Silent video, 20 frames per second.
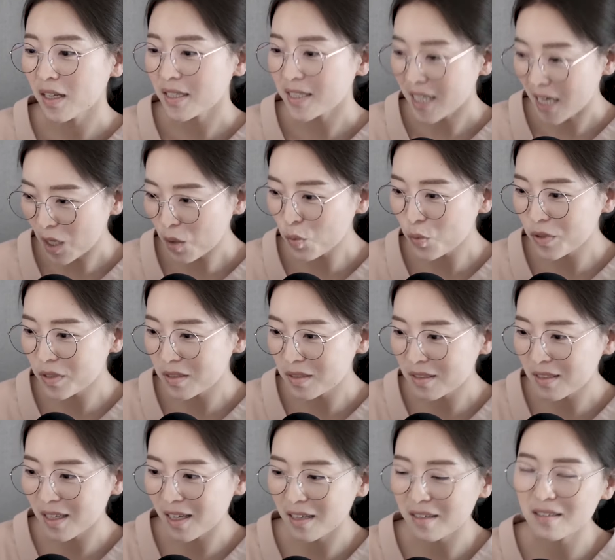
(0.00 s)
자고
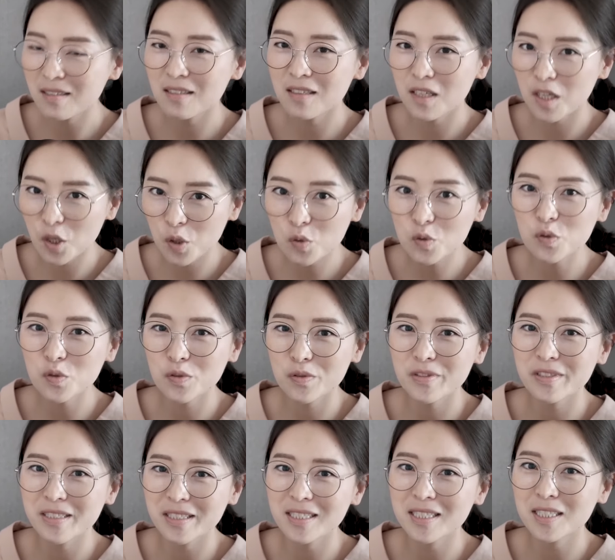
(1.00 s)
있는 개를 깨울
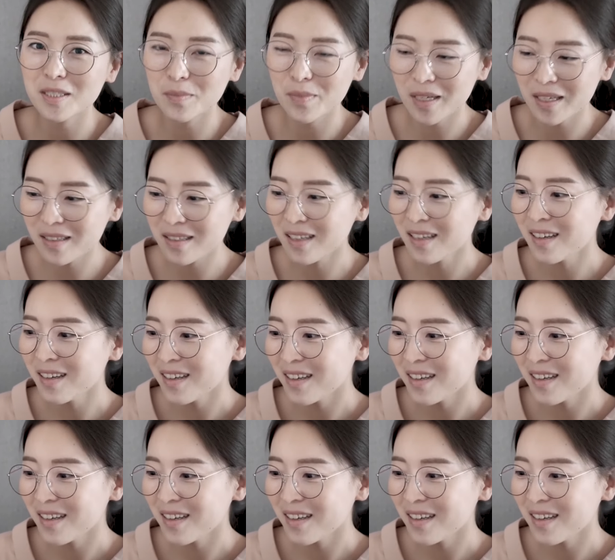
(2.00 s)
수는 있지만